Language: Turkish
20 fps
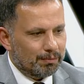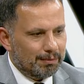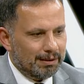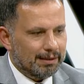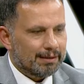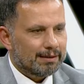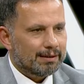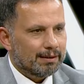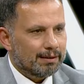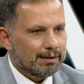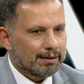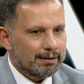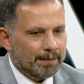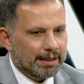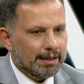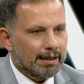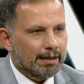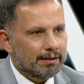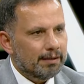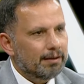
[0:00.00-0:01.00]
İnsanın
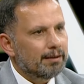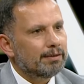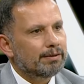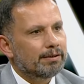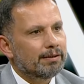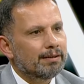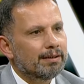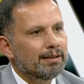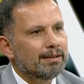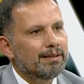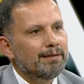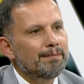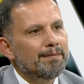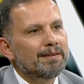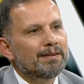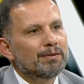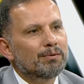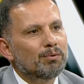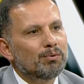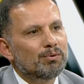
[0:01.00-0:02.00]
kendi dışındaki
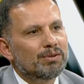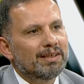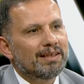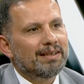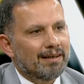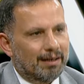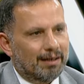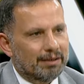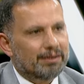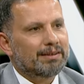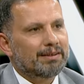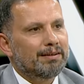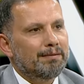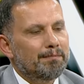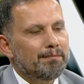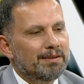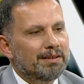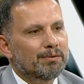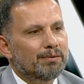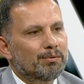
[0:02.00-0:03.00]
bir güce,
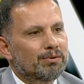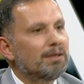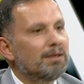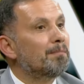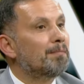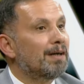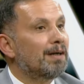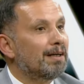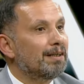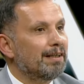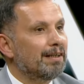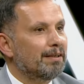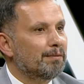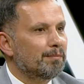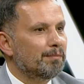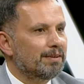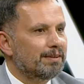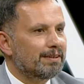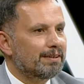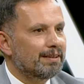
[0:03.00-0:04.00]
aşkın bir güce
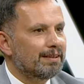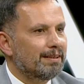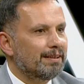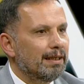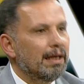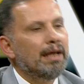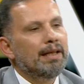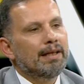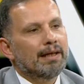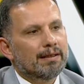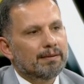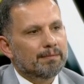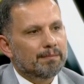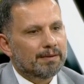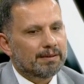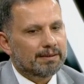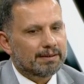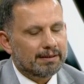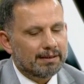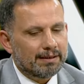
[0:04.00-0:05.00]
bağlanması,
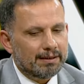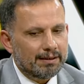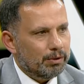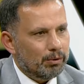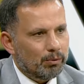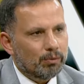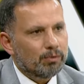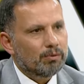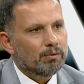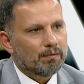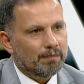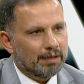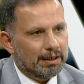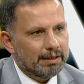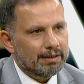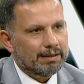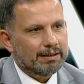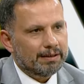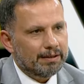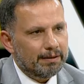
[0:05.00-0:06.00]
inanması, onu
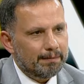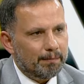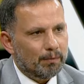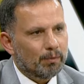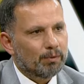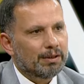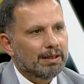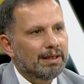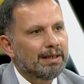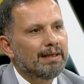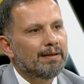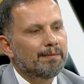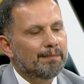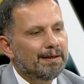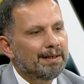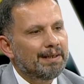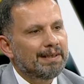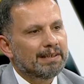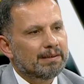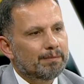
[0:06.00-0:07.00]
var kılıp ona
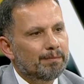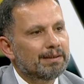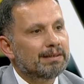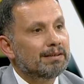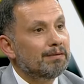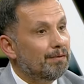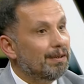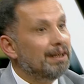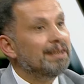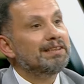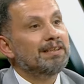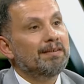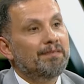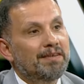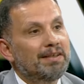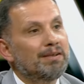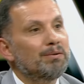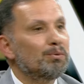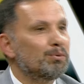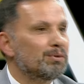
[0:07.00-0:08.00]
iman etmesi
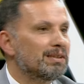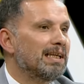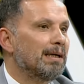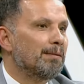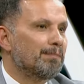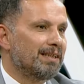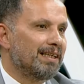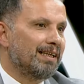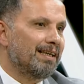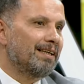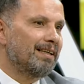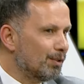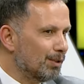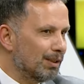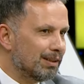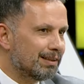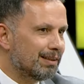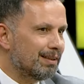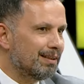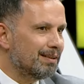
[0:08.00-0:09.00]
felsefi düzlemde
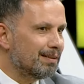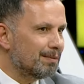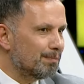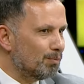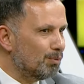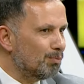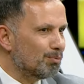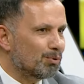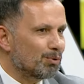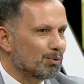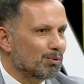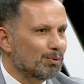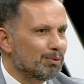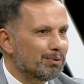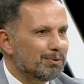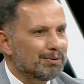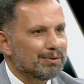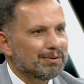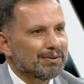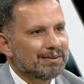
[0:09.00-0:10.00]
nasıl mümkün
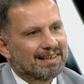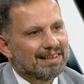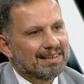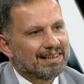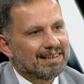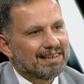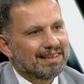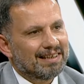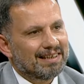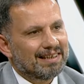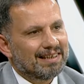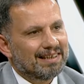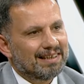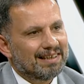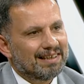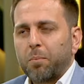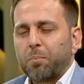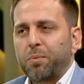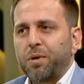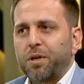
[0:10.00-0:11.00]
olur? Hızır Hocam
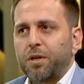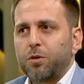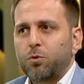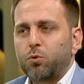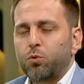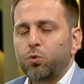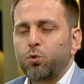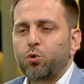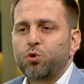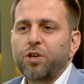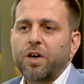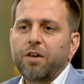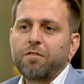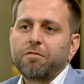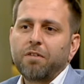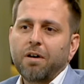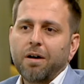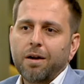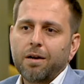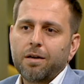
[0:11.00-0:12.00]
bir yüce
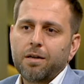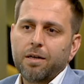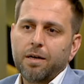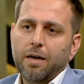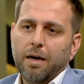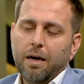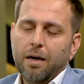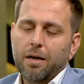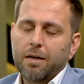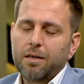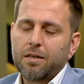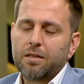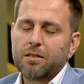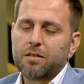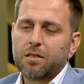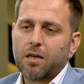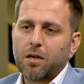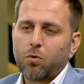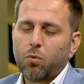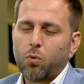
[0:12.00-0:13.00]
varlığa
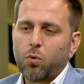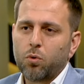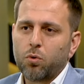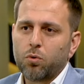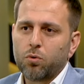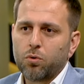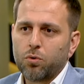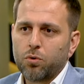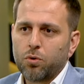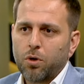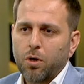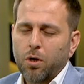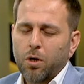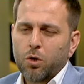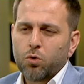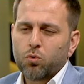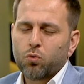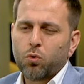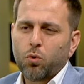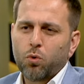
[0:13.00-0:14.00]
insanoğlunun
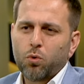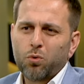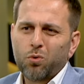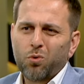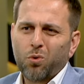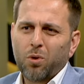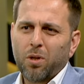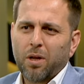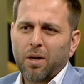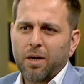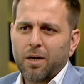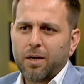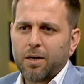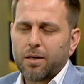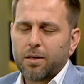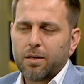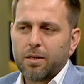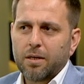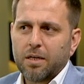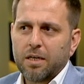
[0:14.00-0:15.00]
zorunlu
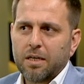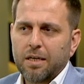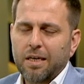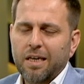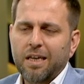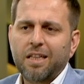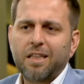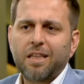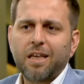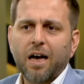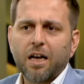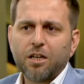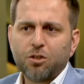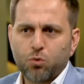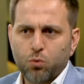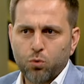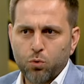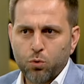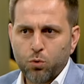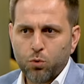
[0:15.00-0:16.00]
olarak e,
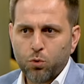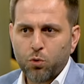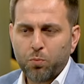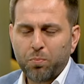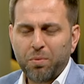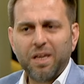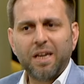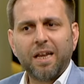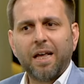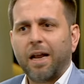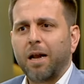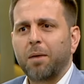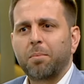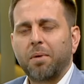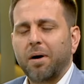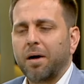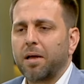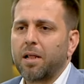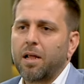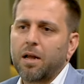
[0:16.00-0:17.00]
ihtiyaç duyduğunu, bir yere
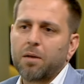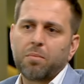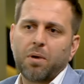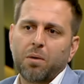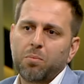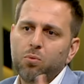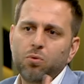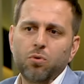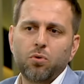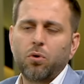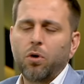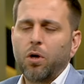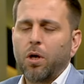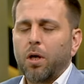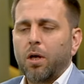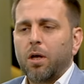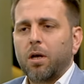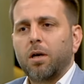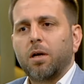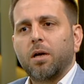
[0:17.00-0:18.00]
bağlanma. Bu
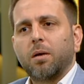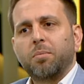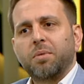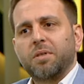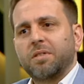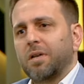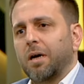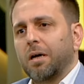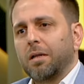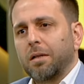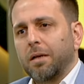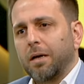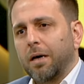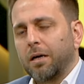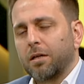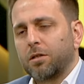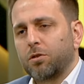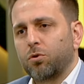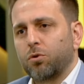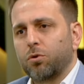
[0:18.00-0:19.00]
e, biz
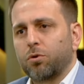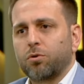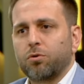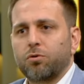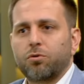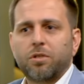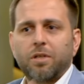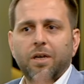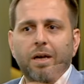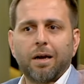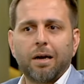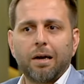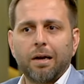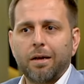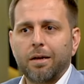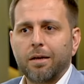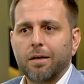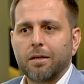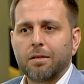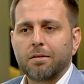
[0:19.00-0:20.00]
Allah diyoruz,
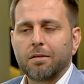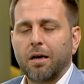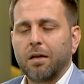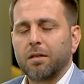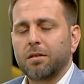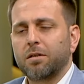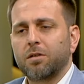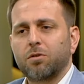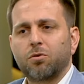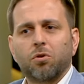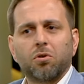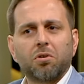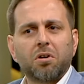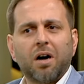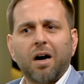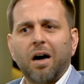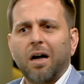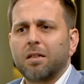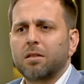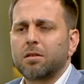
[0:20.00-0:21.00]
diğerleri Tanrı diyor,
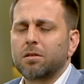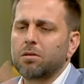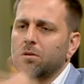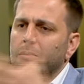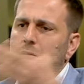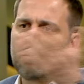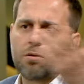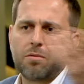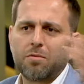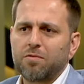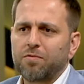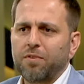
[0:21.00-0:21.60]
God diyor.